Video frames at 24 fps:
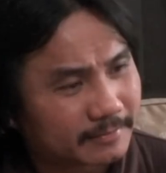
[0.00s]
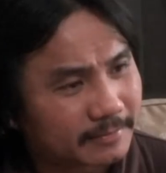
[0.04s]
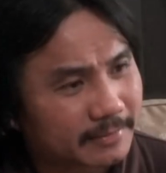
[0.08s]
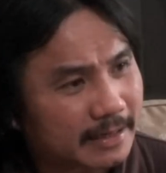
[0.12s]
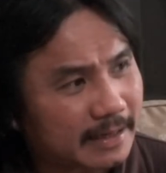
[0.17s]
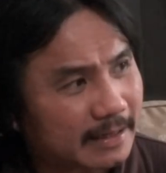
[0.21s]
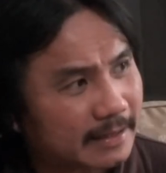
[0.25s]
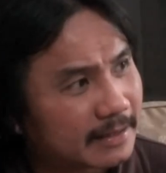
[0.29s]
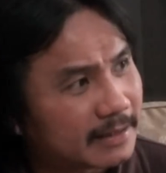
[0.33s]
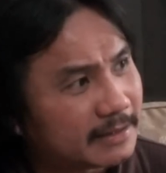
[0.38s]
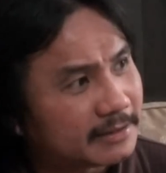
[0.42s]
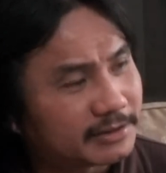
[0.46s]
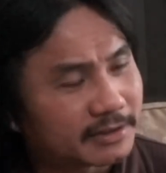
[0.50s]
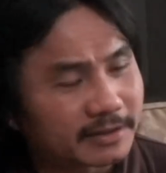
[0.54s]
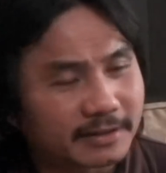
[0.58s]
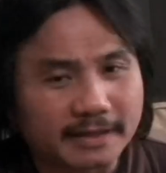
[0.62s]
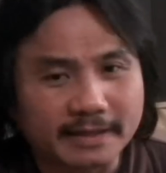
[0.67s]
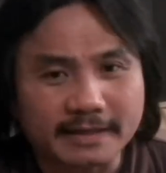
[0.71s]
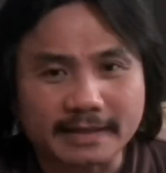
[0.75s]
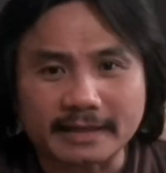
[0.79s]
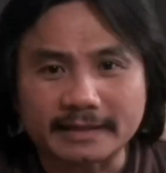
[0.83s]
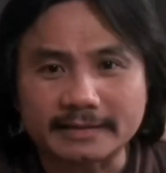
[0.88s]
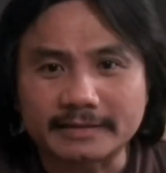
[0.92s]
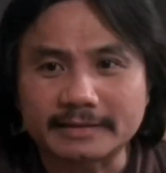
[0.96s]
các anh đi chuyến
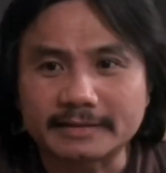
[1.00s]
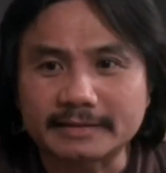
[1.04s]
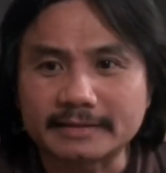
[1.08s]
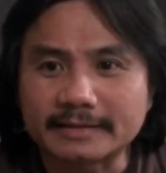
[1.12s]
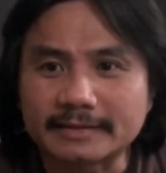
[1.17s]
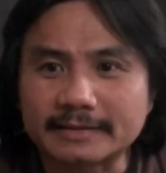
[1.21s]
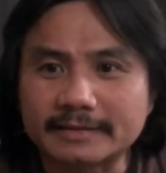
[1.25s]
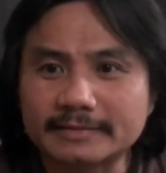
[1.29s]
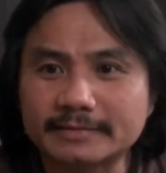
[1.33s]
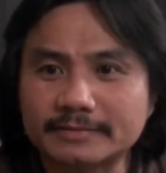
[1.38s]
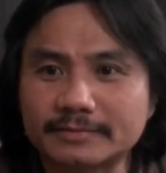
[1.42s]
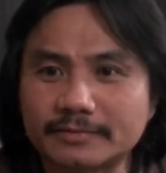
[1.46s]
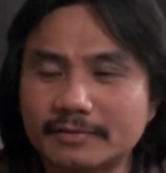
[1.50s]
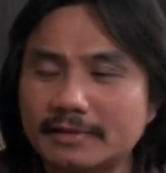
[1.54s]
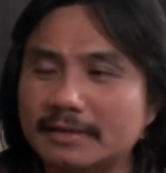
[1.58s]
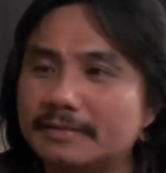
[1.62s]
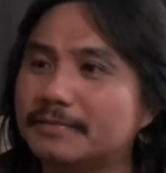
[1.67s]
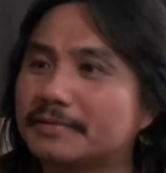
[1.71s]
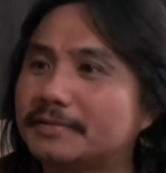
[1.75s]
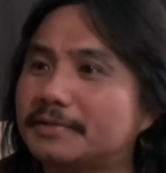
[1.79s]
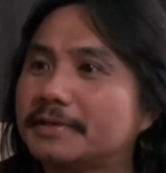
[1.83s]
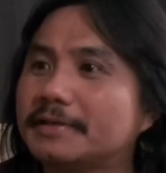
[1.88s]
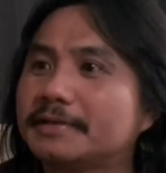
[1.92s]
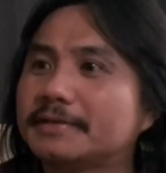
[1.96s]
đi này thì tôi rất
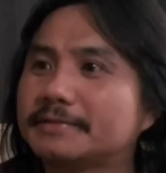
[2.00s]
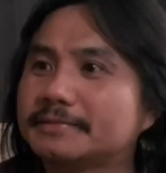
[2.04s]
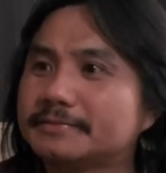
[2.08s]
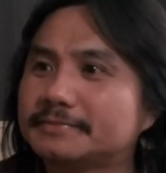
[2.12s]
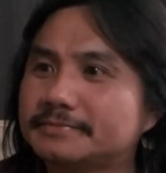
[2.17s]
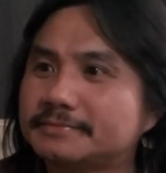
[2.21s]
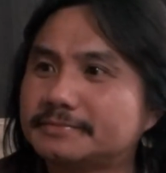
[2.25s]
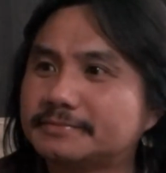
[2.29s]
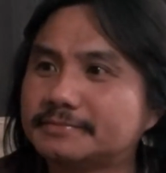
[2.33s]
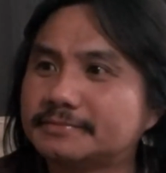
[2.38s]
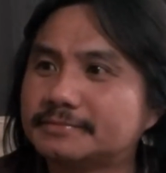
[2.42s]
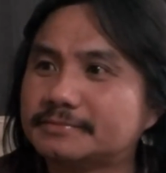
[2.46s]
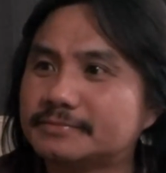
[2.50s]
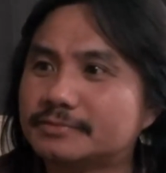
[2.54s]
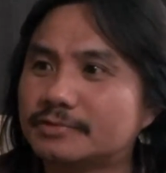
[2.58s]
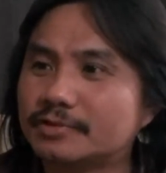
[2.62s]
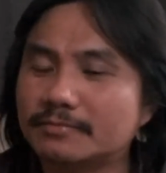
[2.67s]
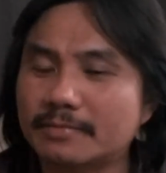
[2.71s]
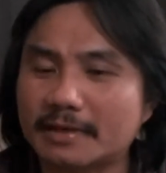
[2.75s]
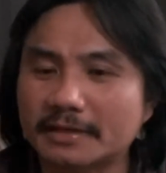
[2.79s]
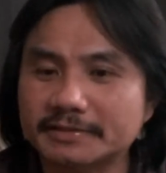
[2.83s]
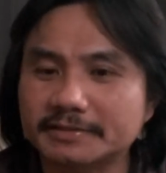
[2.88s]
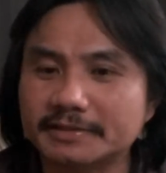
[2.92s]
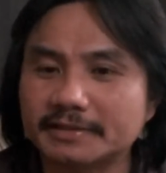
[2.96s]
là tiếc. Tôi
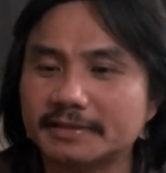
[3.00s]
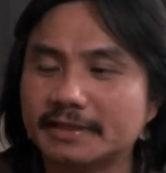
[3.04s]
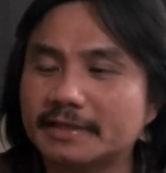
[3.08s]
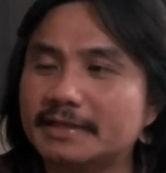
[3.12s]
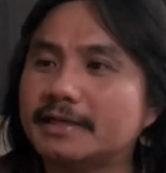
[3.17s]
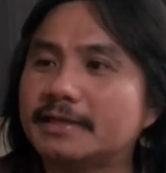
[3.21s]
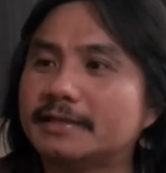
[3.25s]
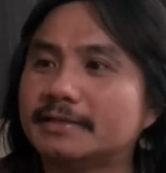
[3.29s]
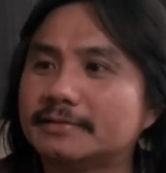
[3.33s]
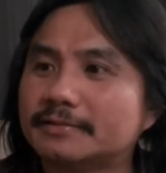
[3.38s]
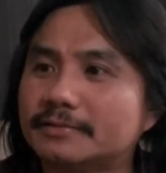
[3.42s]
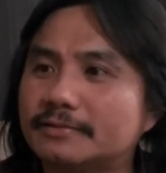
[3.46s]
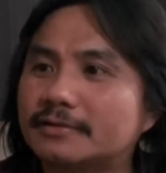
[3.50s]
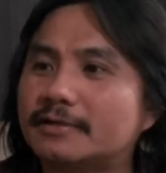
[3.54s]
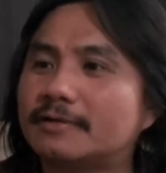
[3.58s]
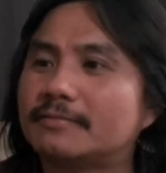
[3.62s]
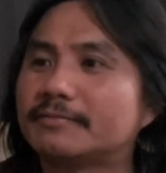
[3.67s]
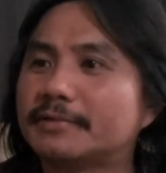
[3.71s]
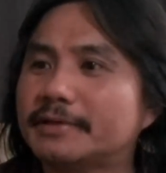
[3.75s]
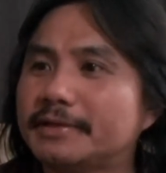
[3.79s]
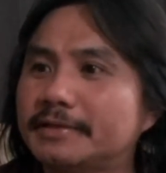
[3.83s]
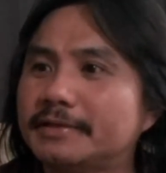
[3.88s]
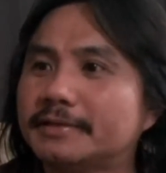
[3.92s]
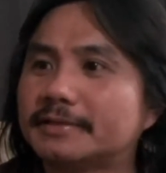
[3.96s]
bận chuyện gia đình, tôi
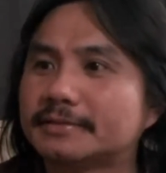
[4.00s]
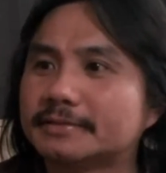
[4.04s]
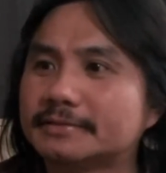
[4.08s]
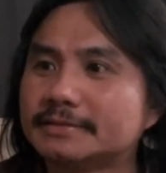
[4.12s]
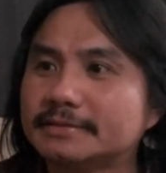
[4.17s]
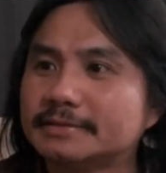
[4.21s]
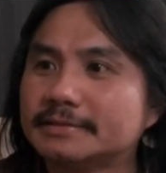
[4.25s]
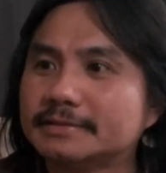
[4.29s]
không đi được.